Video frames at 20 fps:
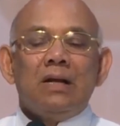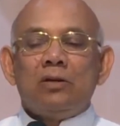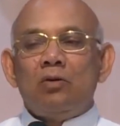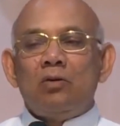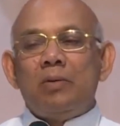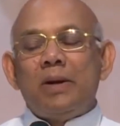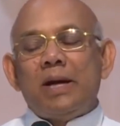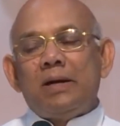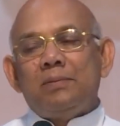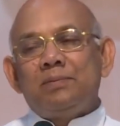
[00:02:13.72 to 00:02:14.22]

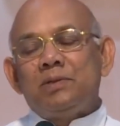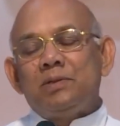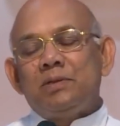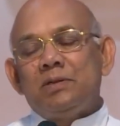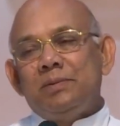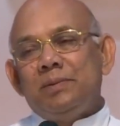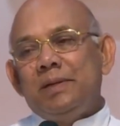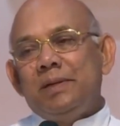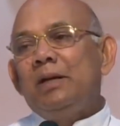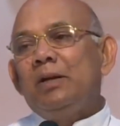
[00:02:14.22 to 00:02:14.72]
तो मैं आप
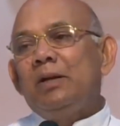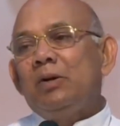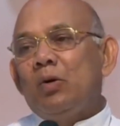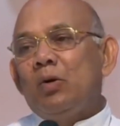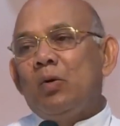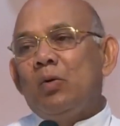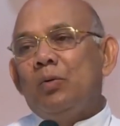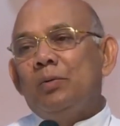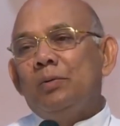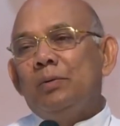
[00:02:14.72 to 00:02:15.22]
सभी
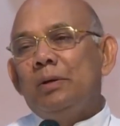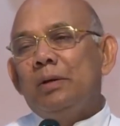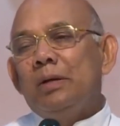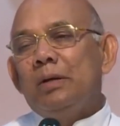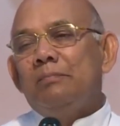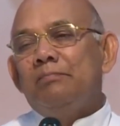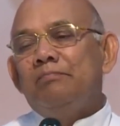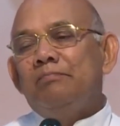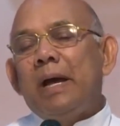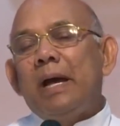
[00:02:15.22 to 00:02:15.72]
को
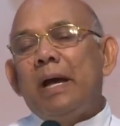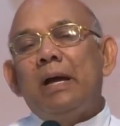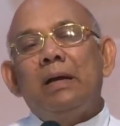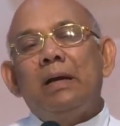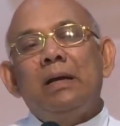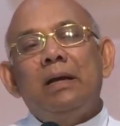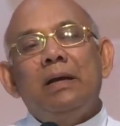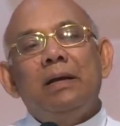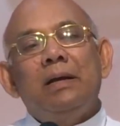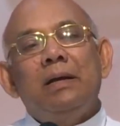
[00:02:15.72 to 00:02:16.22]

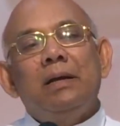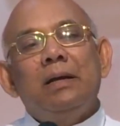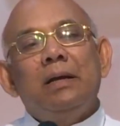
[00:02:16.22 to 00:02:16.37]
पहले